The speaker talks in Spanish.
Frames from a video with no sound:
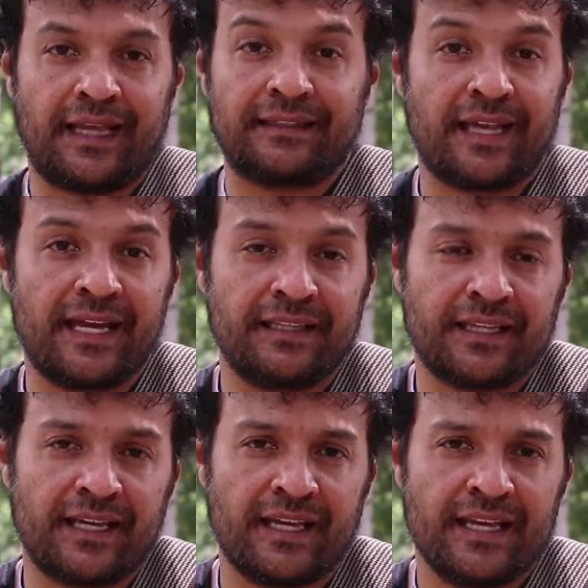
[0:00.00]
tanta
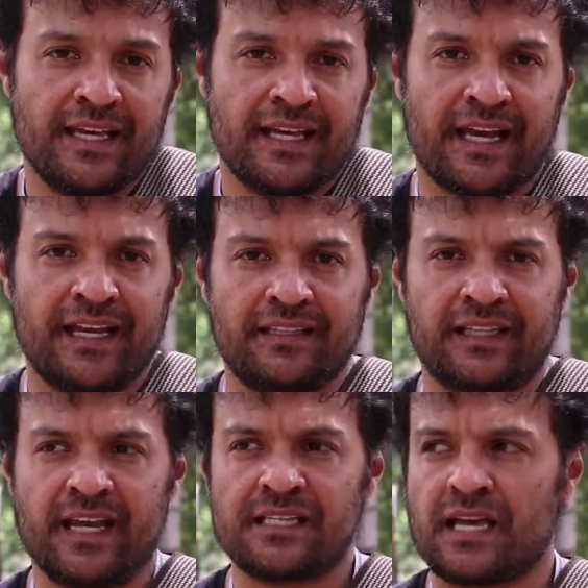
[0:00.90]
gente que, le
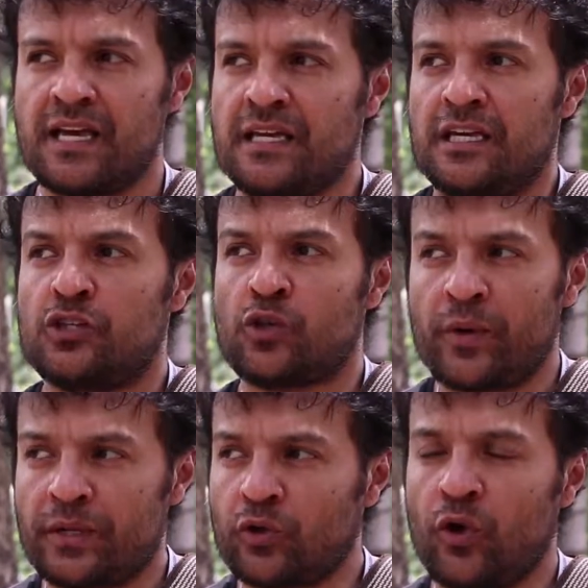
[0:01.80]
interesa y
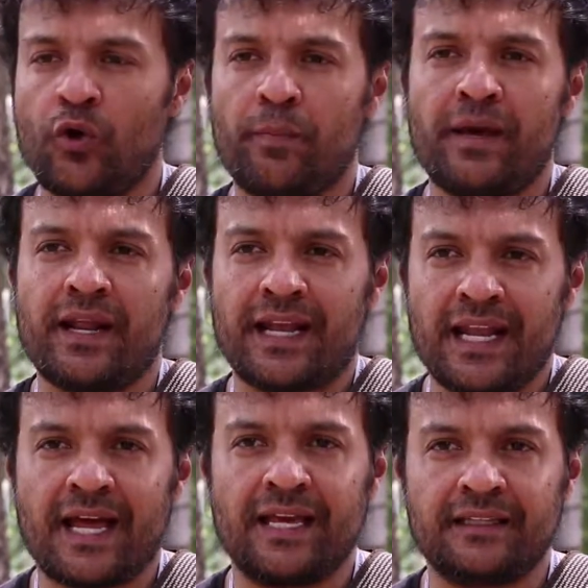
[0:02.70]
sobre todo para que
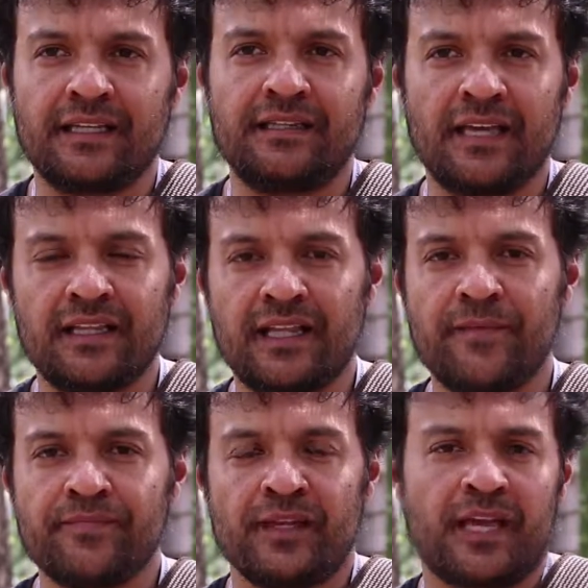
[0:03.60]
la gente
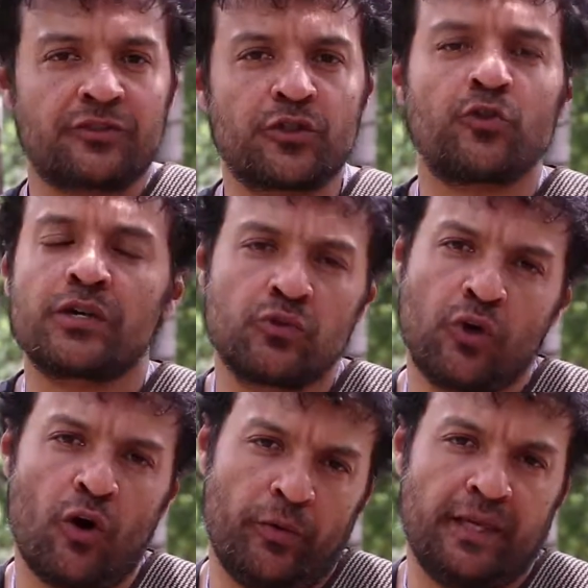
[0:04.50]
entienda que esto no es
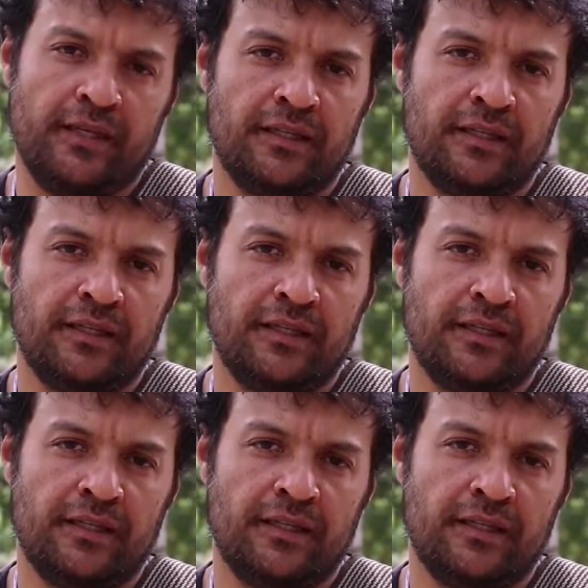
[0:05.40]
un hobby,